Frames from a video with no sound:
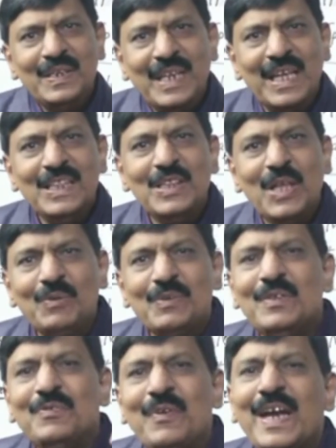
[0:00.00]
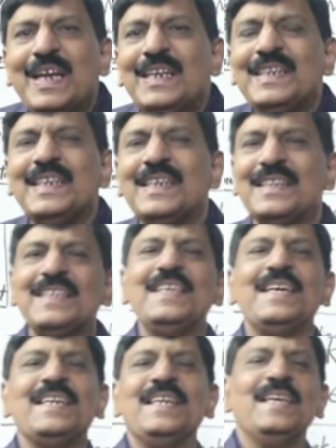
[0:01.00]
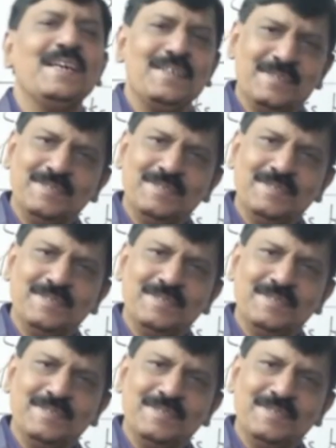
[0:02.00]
10,500 तक जाने का